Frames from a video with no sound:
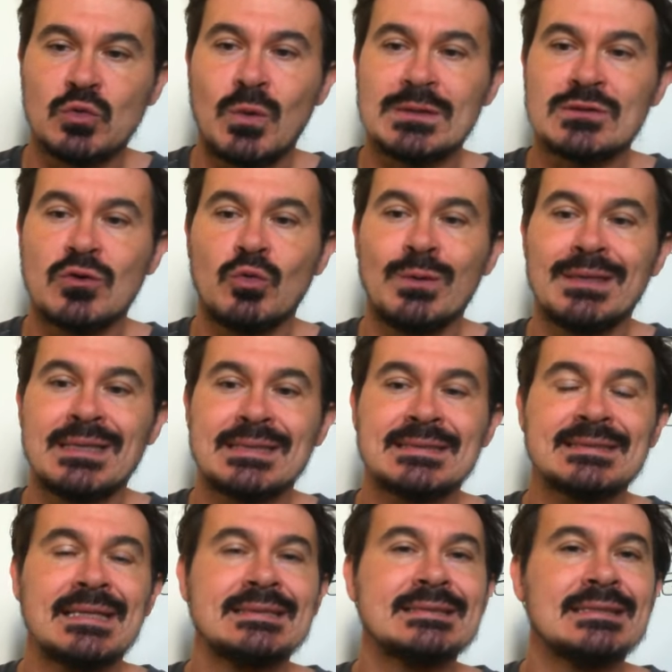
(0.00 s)
308,
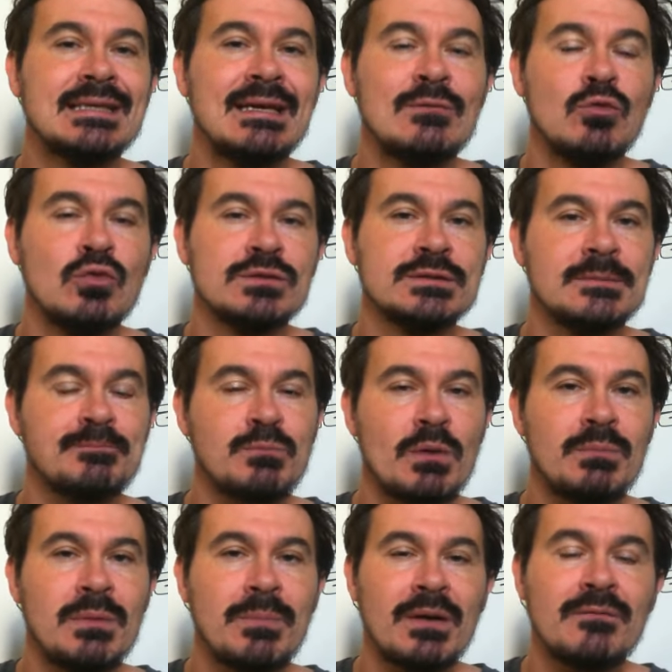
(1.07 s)
7 et 12,
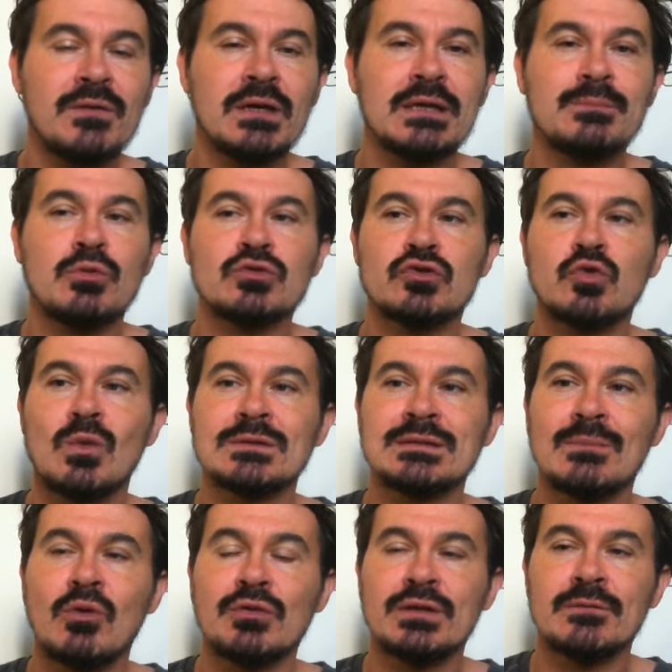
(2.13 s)
mes préférés pour ce
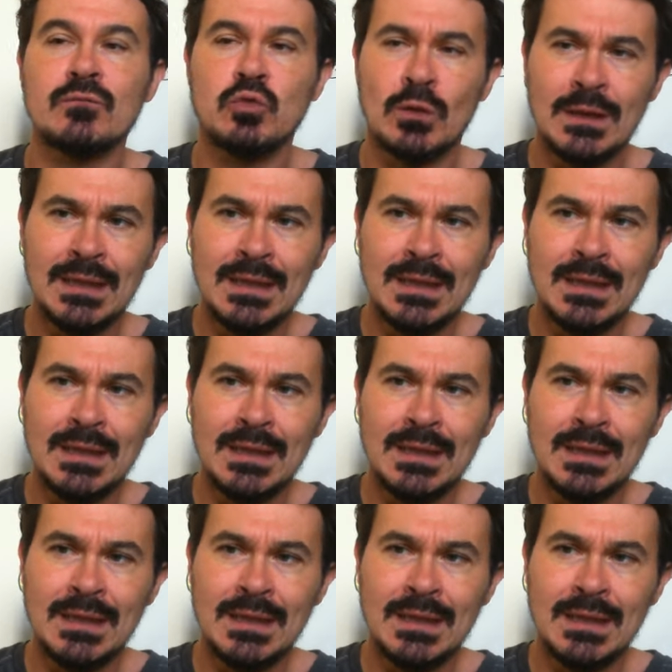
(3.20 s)
troisième rendez-vous.